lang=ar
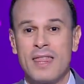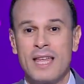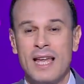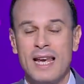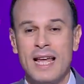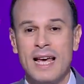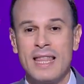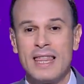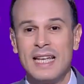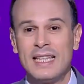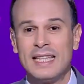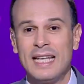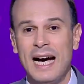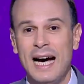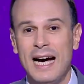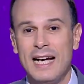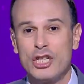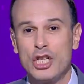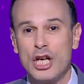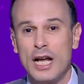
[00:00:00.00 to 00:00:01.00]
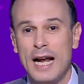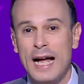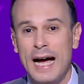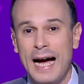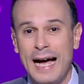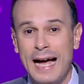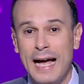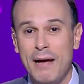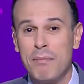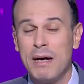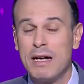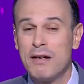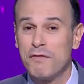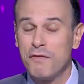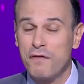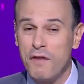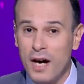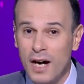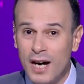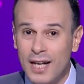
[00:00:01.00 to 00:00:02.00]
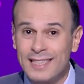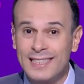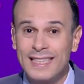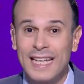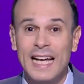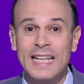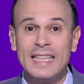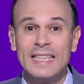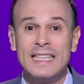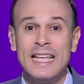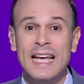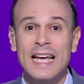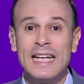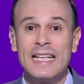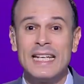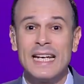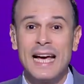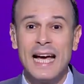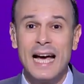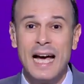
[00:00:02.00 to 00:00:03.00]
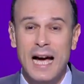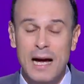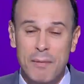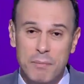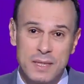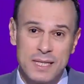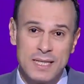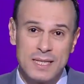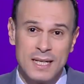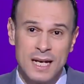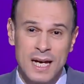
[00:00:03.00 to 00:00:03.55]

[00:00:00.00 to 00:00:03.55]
13 عاما فقط التاريخ أمس